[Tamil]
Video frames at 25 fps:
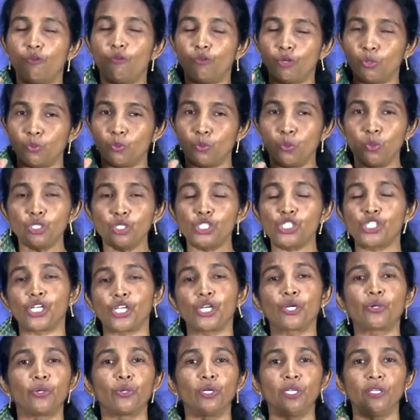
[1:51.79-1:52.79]
அவர்
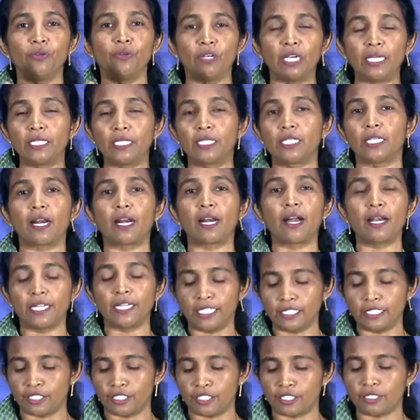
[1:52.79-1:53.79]
ஊற்றி கொண்டு
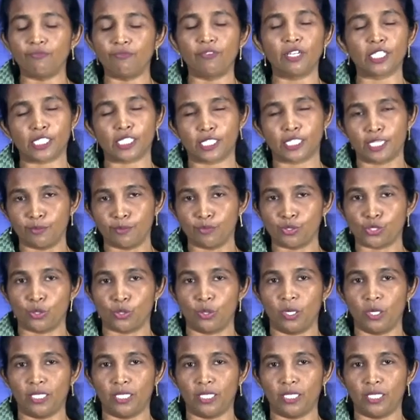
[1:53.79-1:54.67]
வருகிறார் என்று வசனம்